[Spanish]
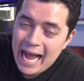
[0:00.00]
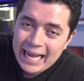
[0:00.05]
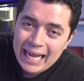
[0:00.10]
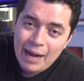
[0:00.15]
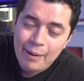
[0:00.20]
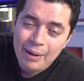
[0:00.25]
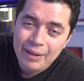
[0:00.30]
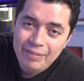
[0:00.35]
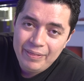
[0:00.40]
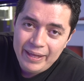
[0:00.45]

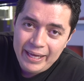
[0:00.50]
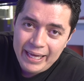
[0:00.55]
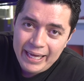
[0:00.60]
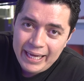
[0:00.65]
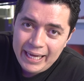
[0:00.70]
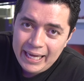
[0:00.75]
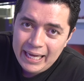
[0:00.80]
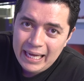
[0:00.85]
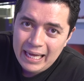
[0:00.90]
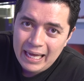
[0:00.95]
acaban
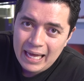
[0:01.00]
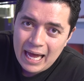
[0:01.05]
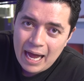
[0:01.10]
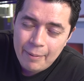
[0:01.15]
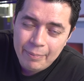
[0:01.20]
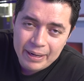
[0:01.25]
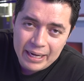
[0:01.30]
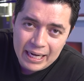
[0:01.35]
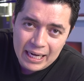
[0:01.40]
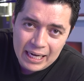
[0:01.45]
de
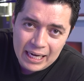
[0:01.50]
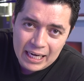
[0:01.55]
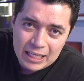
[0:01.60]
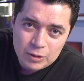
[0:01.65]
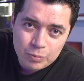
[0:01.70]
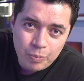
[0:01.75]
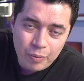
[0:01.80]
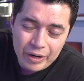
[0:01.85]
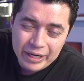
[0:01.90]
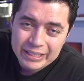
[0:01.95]
abrirle
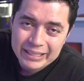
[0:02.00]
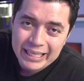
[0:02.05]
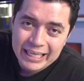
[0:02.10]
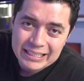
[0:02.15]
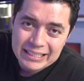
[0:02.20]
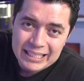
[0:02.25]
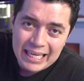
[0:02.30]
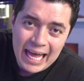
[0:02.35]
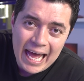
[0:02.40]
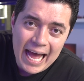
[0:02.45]
las
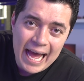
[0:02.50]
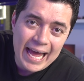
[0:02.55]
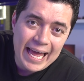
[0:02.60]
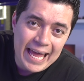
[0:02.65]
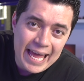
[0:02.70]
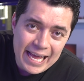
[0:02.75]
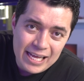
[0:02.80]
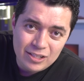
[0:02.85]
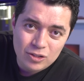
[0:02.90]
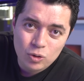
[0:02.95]
puertas a
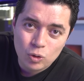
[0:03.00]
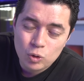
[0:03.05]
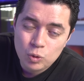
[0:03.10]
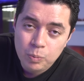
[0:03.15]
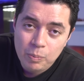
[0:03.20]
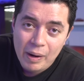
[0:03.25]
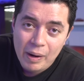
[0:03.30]
Asus